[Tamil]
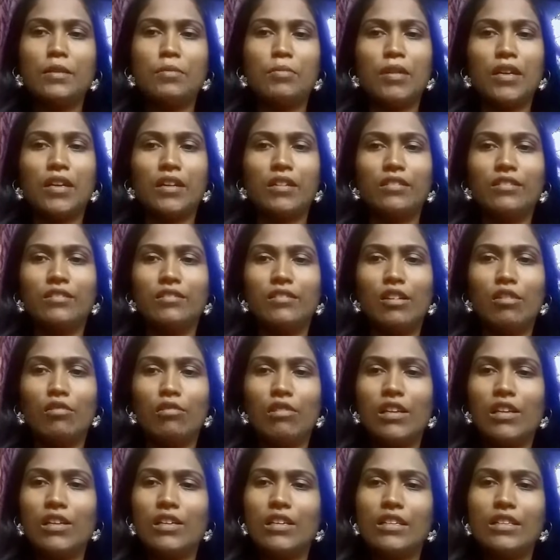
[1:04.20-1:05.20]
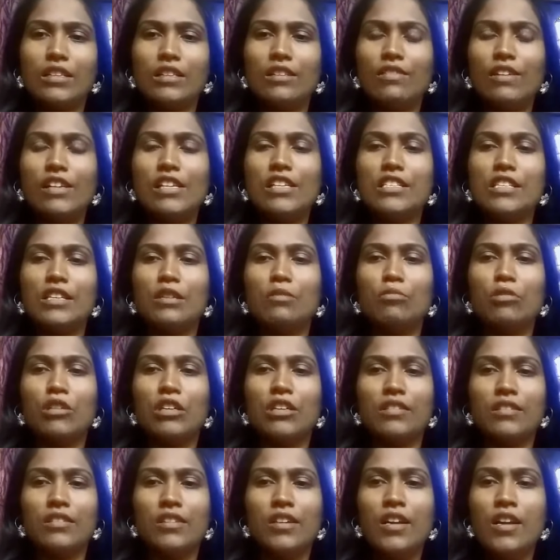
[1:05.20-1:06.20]
இருப்பாங்க அவங்களால எந்த வேலையும் செய்ய
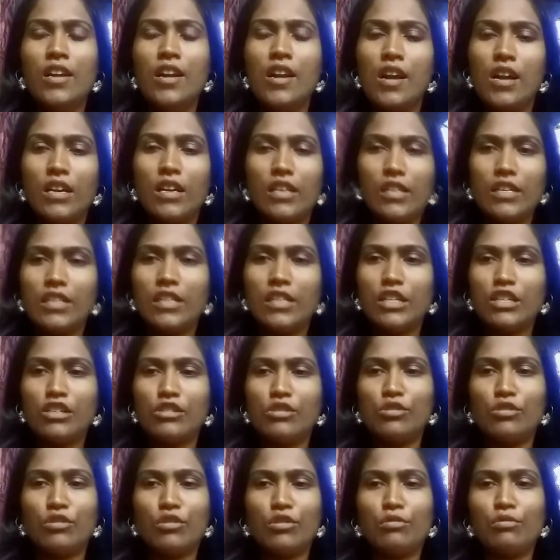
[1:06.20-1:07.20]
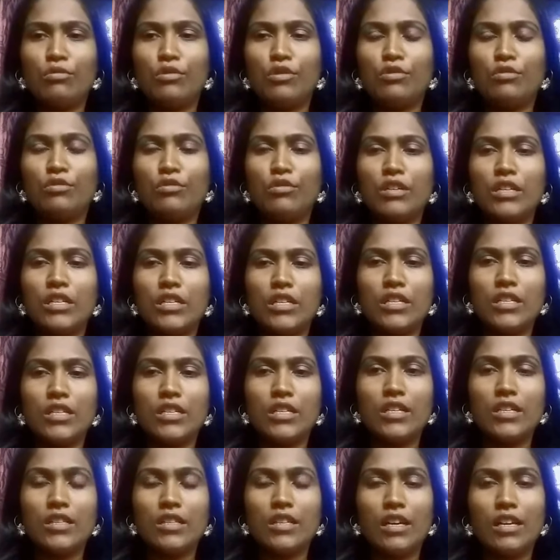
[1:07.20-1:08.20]
முடியாது அடிக்கடிக்கு ஜுரம் வரும்
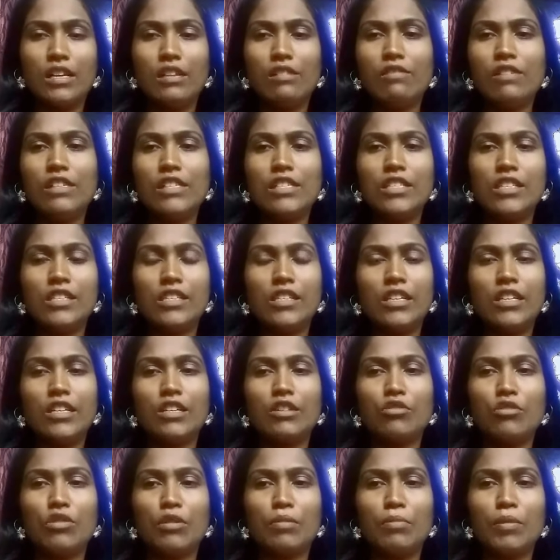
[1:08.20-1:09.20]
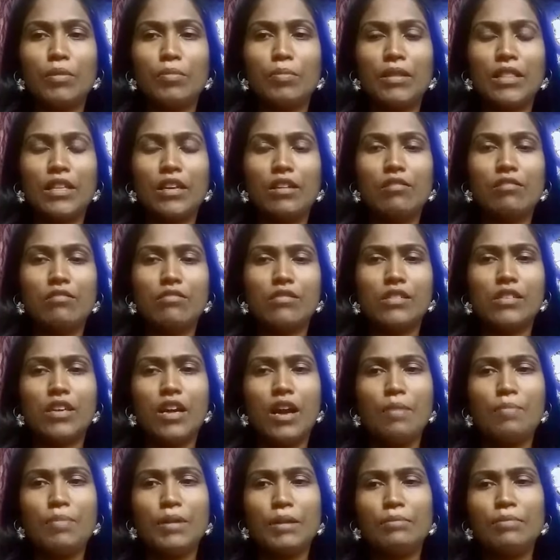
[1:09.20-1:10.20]
அடிக்கடிக்கு தலை வலிச்சுக்கிட்டே இருக்கும் எப்போ பார்த்தாலும்
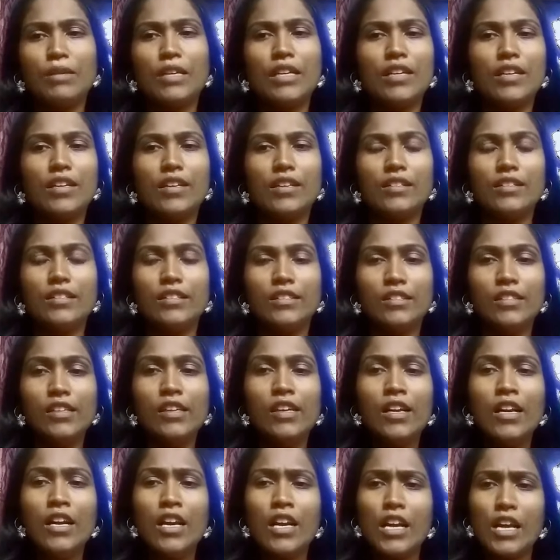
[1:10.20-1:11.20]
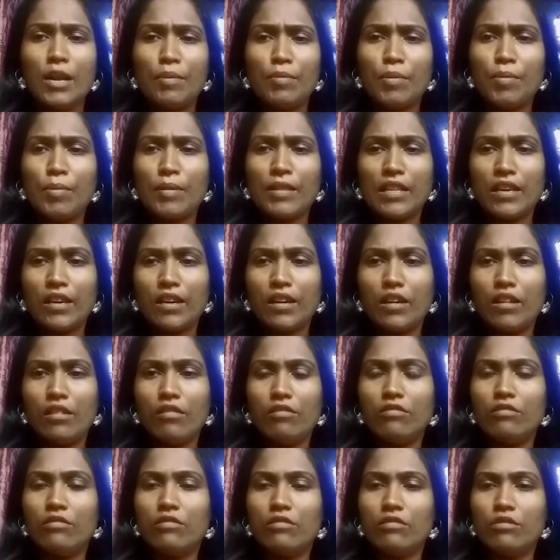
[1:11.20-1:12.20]
சாப்பிட பிடிக்காது எப்போ
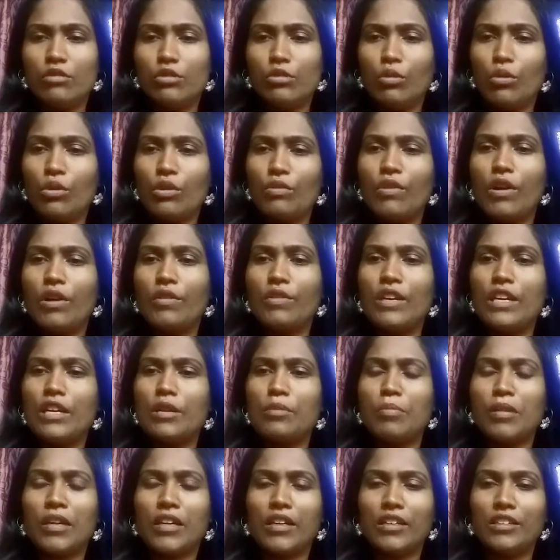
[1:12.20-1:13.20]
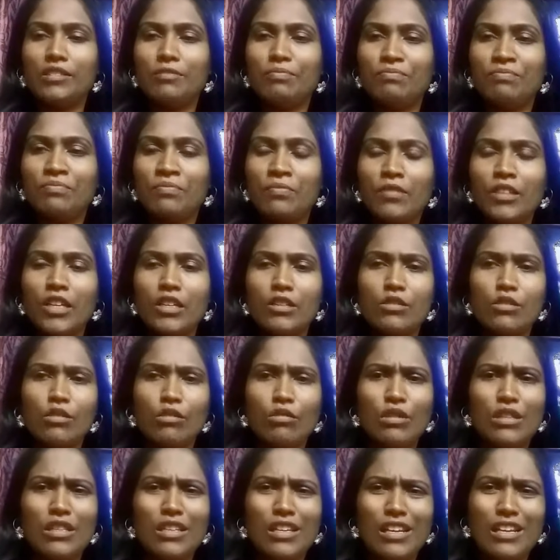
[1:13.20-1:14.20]
பார்த்தாலும் சோர்வாகவே இருப்பாங்க ஸோ
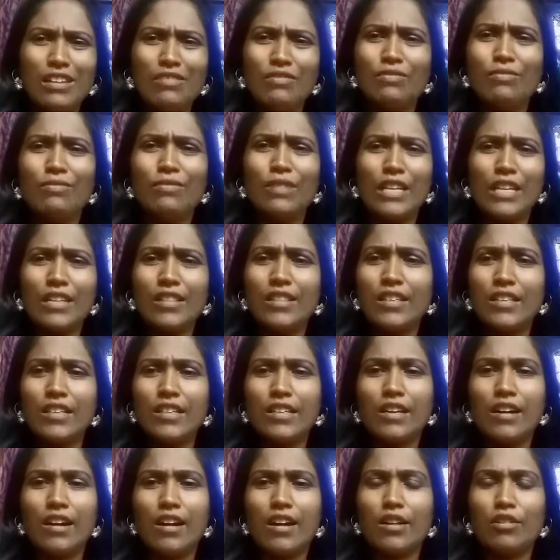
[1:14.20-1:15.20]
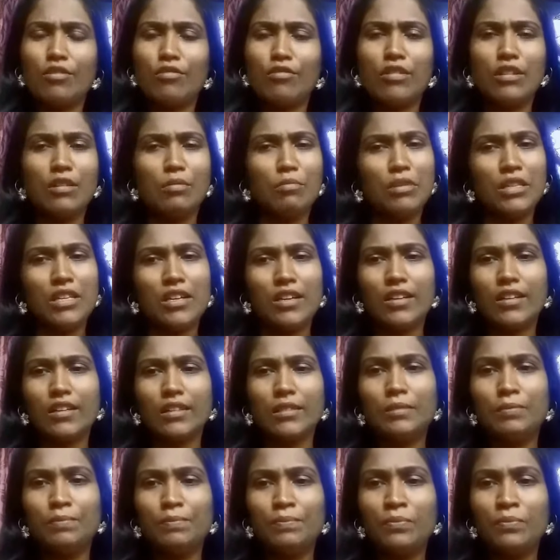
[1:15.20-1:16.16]
இதெல்லாம் வரத்துக்கு காரணம் நம்ம தாங்க